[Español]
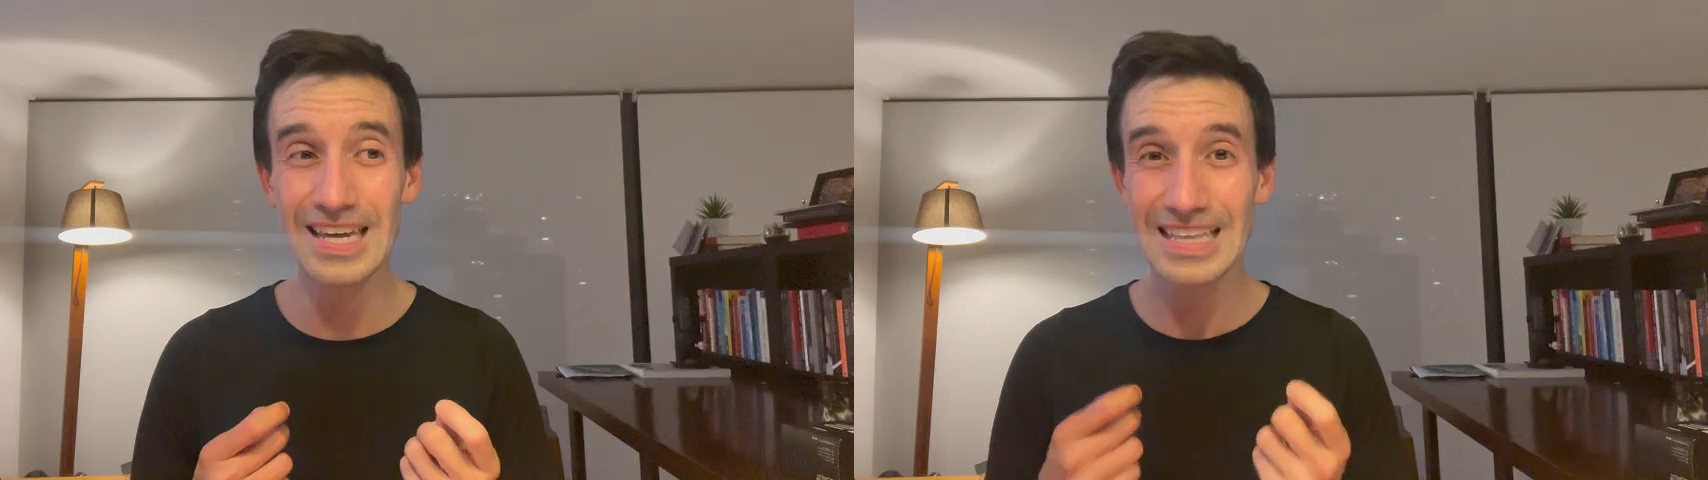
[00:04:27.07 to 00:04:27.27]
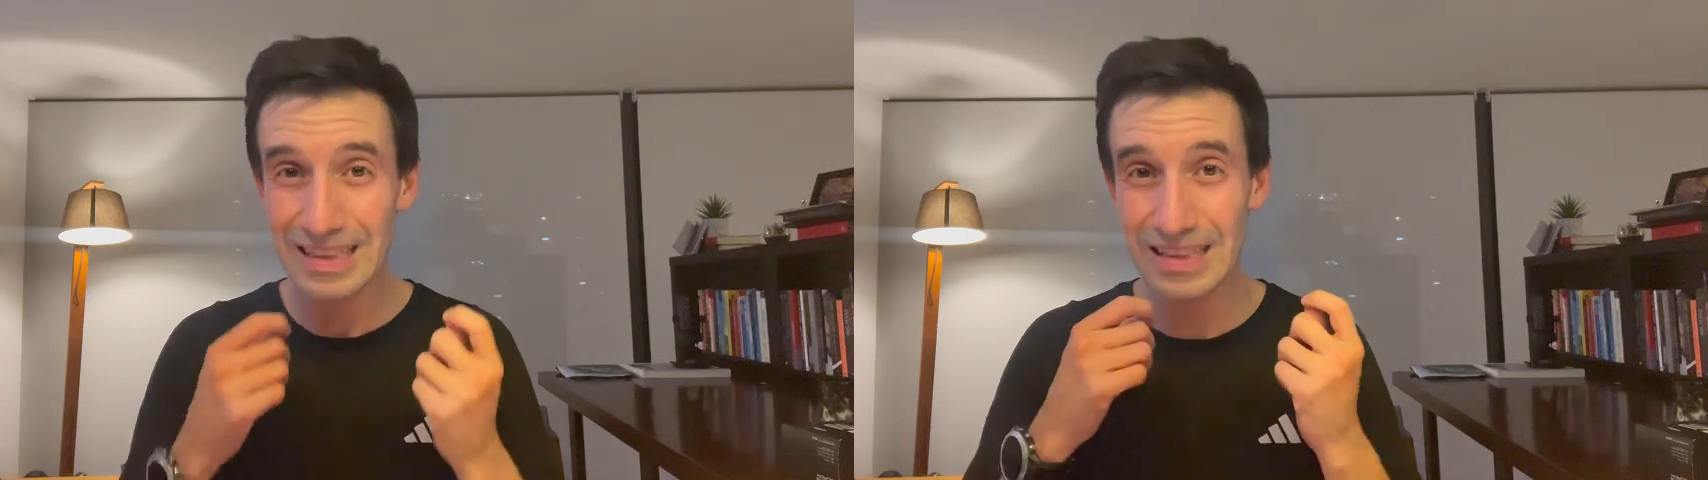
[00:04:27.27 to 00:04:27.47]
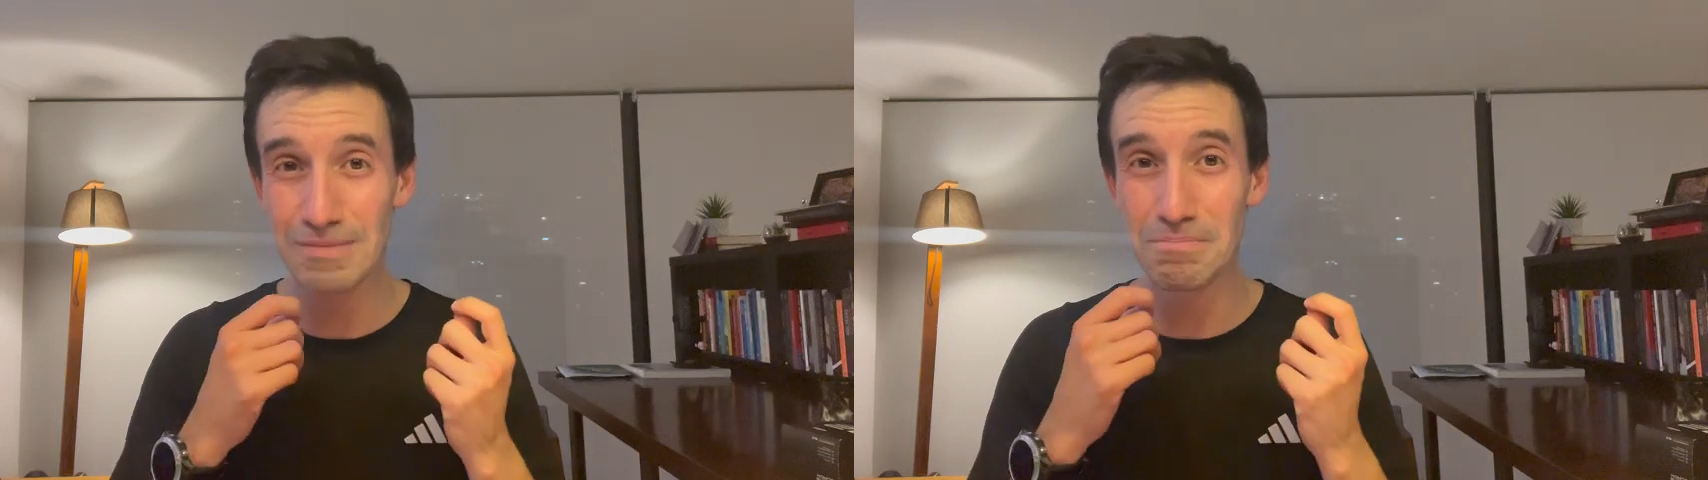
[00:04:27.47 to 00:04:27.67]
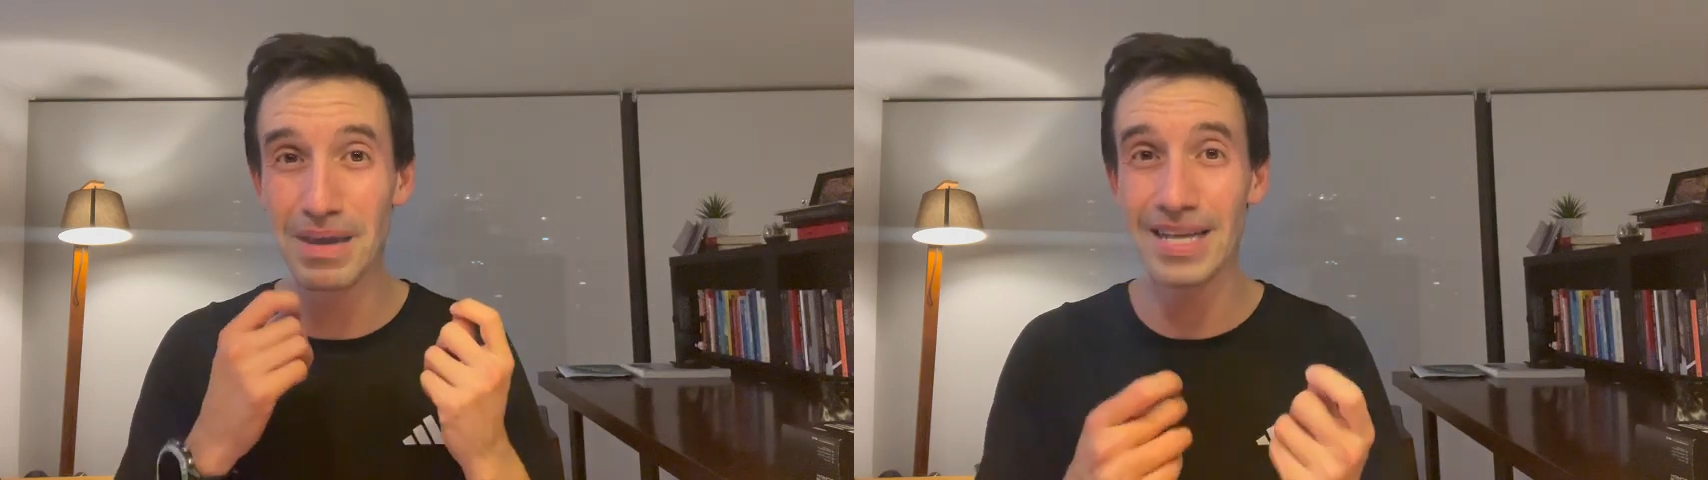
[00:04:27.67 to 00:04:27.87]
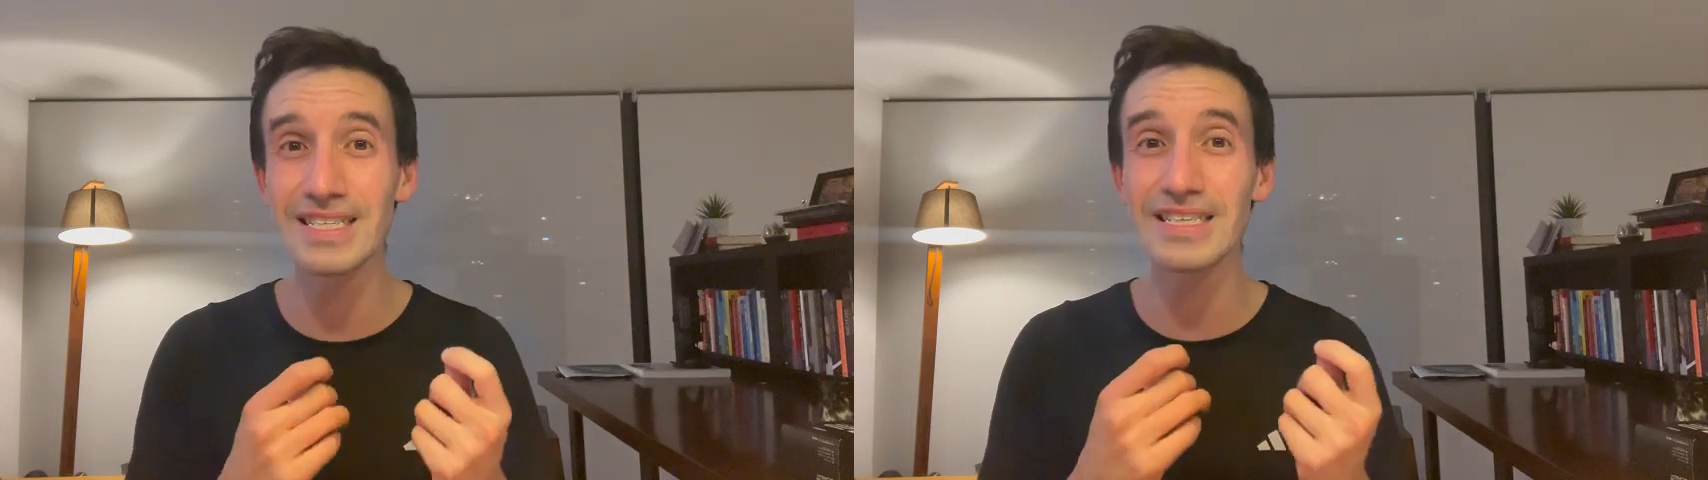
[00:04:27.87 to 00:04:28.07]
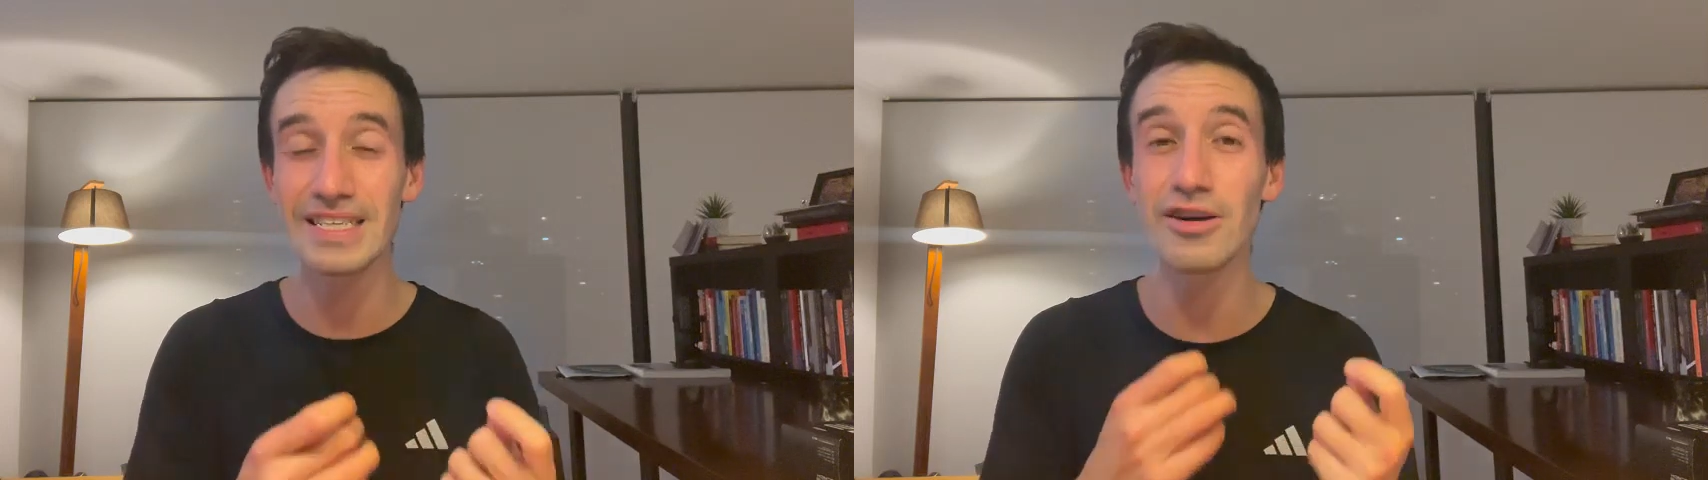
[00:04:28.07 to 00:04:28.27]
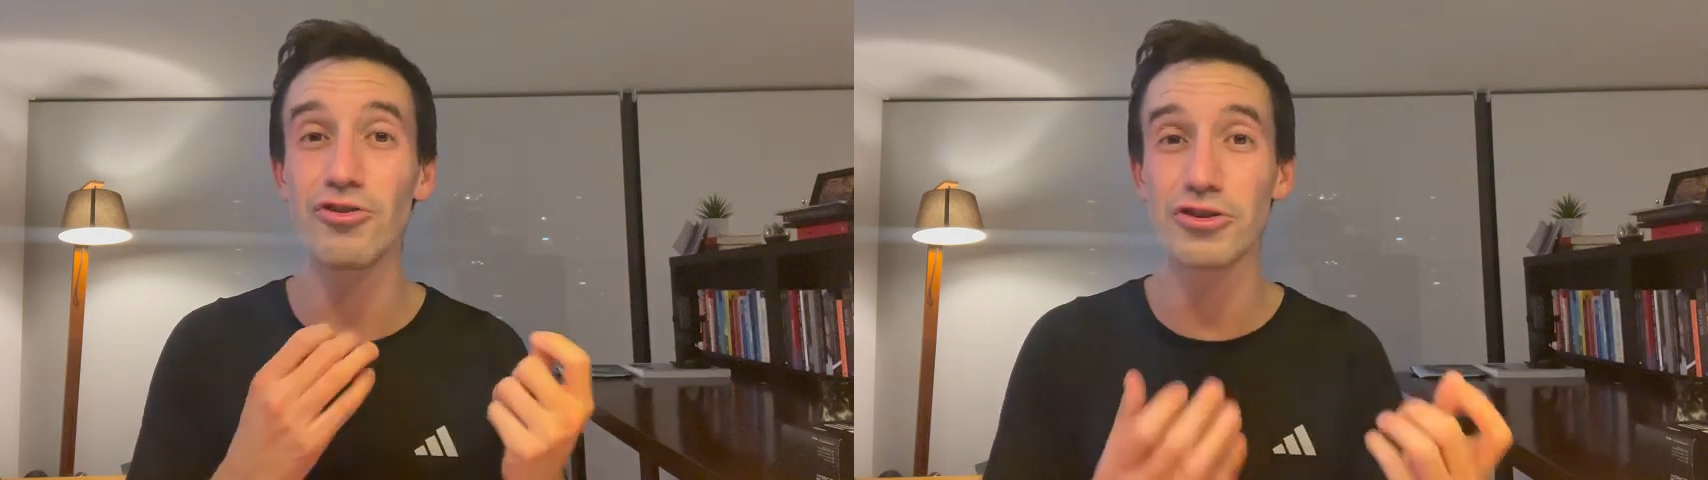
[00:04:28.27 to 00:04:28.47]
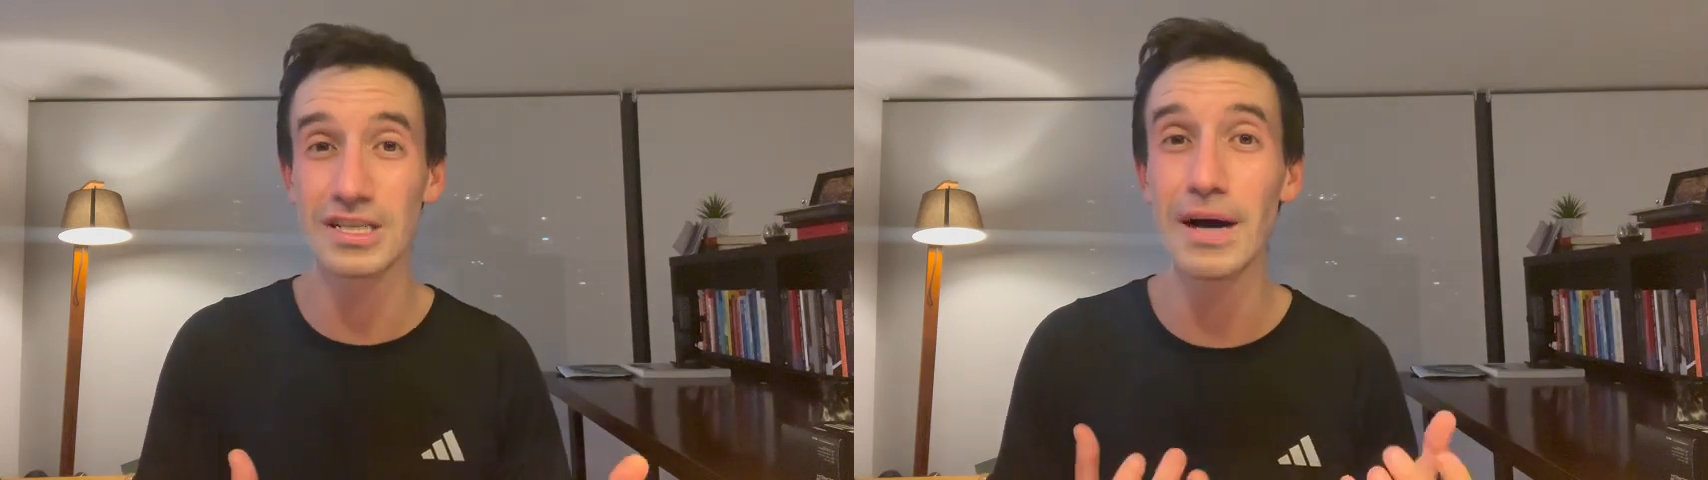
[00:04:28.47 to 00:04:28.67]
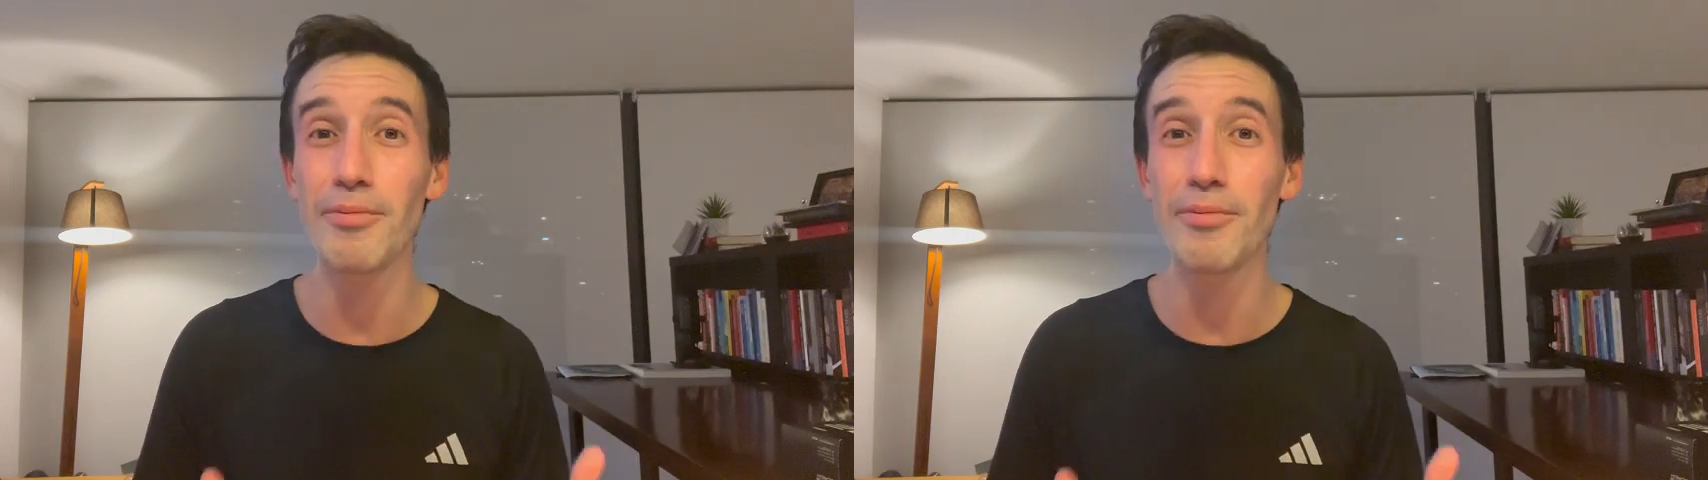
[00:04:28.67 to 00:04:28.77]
que merecen ser conocidas